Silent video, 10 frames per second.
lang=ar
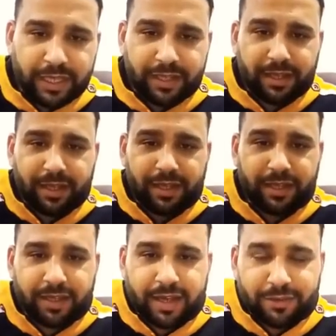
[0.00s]
كده
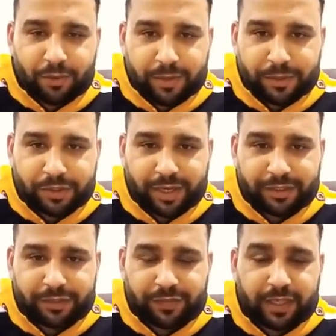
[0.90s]
إيه، ادعو اللي ما
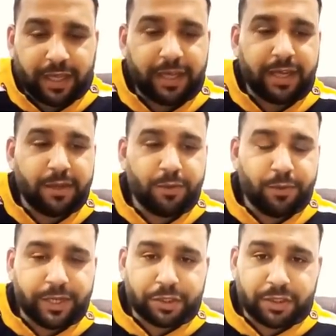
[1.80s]
اشتركش في القناة ان
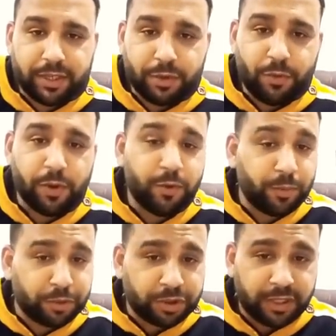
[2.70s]
هو يشترك واقول
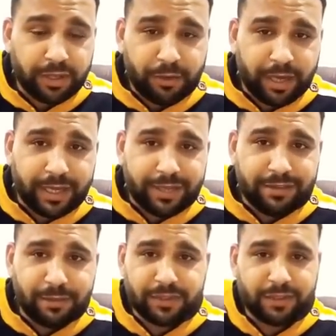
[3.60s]
لكم شيروا على
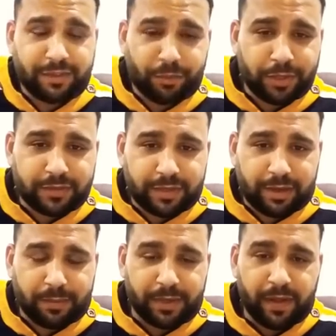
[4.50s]
قد ما تقدروا ده
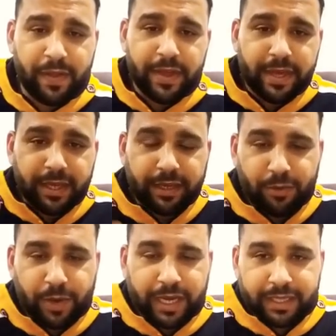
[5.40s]
طلبي
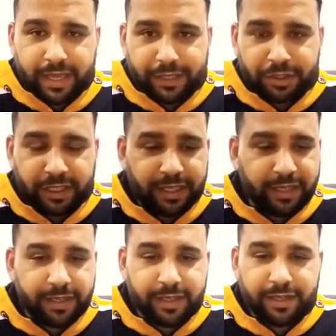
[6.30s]
الوحيد عشان
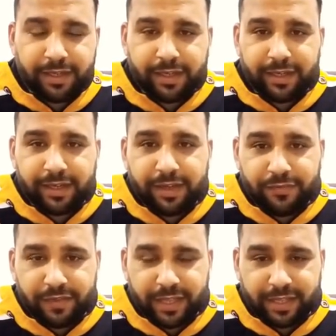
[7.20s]
الـ الـ
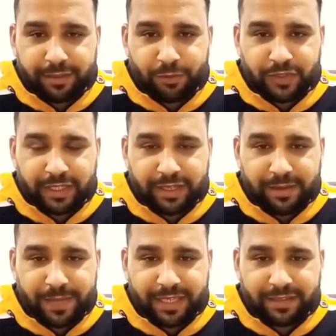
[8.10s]
الافاده توصل
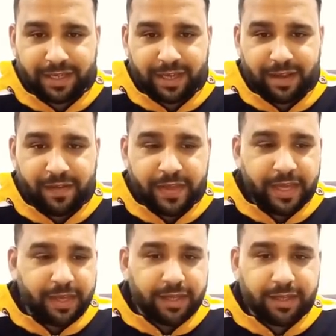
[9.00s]
للي محتاجها
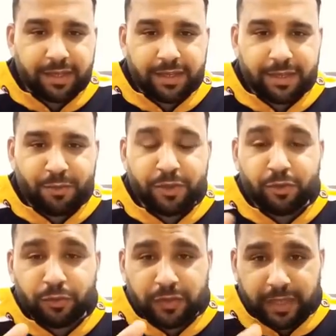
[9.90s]
إيه،
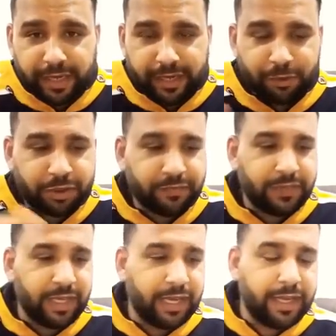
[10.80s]
وندوس لايك لو
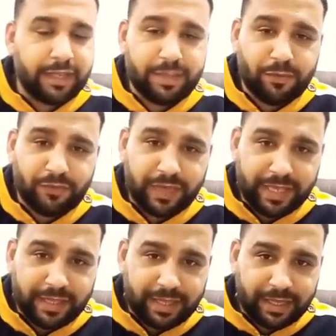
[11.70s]
شايفين الحلقه دي
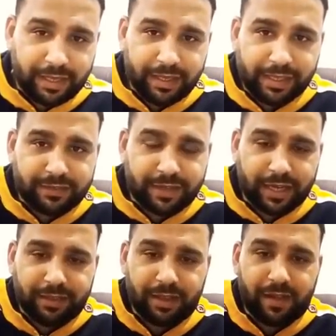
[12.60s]
مفيده اللايك
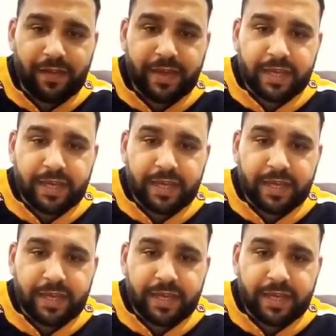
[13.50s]
يساعدها